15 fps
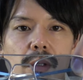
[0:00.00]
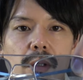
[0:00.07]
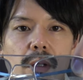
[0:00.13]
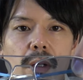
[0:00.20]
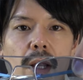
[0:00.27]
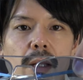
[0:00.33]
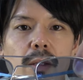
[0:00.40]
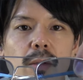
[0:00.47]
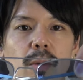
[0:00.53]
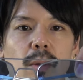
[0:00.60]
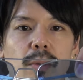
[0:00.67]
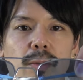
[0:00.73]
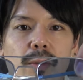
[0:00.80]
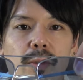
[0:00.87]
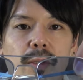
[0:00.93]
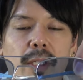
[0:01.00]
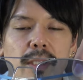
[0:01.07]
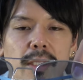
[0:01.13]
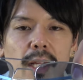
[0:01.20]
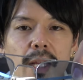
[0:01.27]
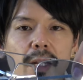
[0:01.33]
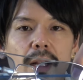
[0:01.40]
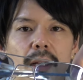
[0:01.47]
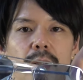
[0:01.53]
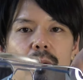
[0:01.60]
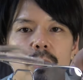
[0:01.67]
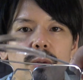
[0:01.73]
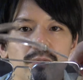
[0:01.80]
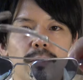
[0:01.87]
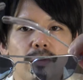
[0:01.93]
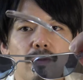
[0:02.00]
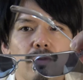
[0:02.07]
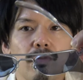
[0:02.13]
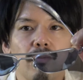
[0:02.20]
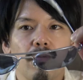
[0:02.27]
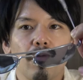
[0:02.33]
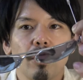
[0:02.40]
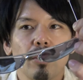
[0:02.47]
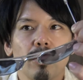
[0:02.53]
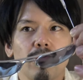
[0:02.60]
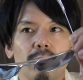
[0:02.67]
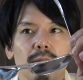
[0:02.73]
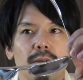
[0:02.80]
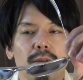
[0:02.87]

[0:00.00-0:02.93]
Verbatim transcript: ランドルフですね。ランドルフという、う